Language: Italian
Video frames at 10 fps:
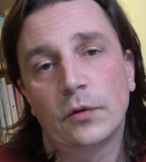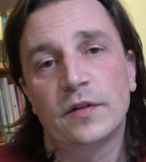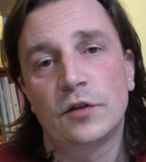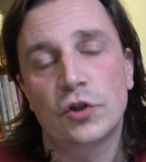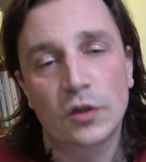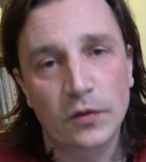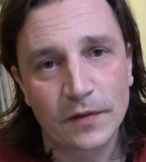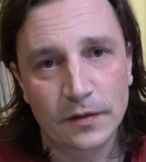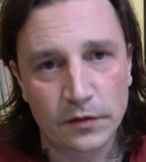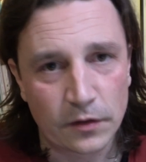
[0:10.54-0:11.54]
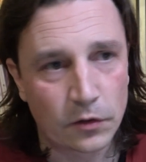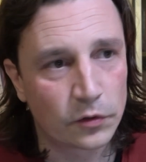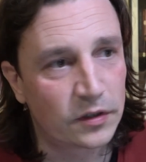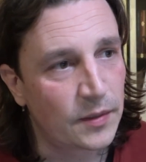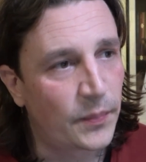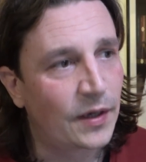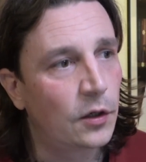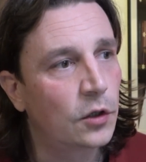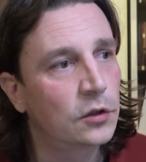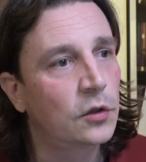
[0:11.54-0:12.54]
in questi 120 secondi di
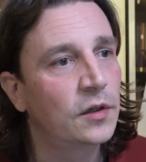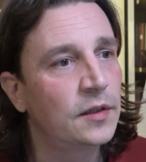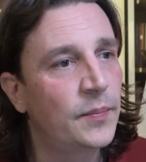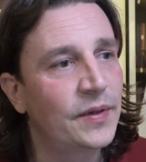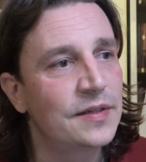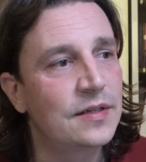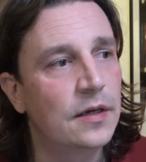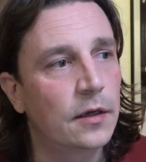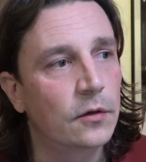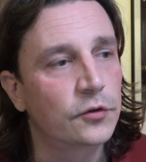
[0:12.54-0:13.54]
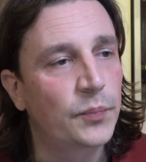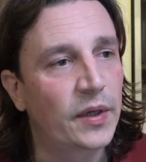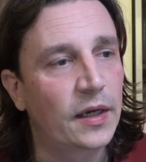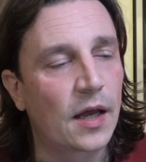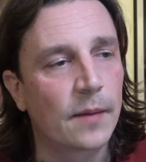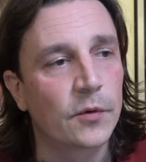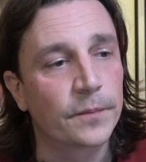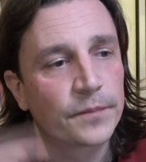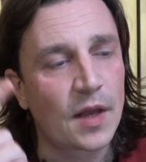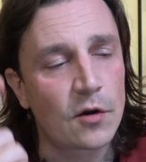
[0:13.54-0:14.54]
pallottole di pensiero,
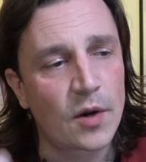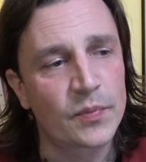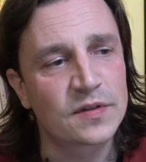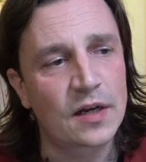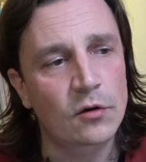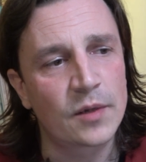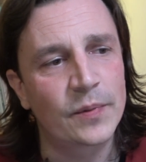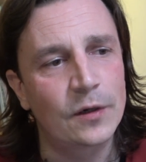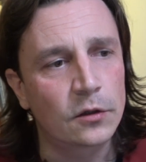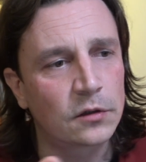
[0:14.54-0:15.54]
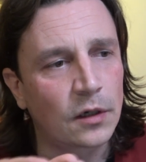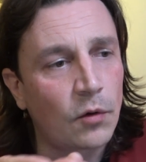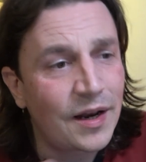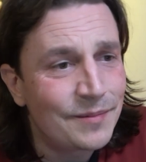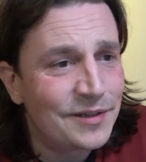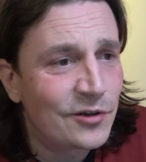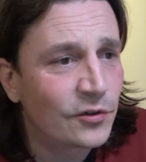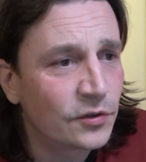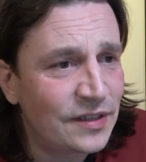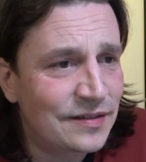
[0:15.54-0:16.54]
speriamo. Allora, per stare con le pallottole, quale miglior
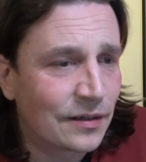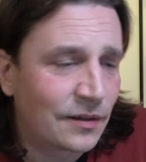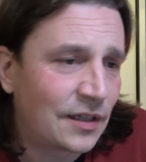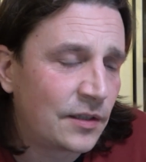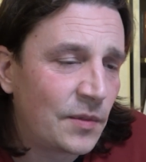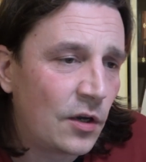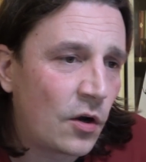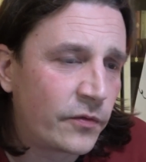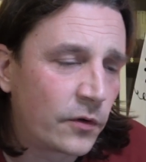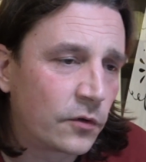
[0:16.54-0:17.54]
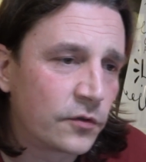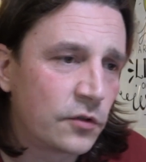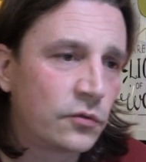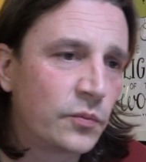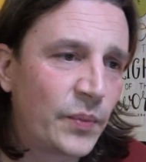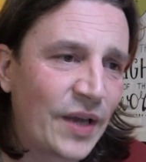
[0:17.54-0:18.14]
notizia? Guardate, me le offrono così su un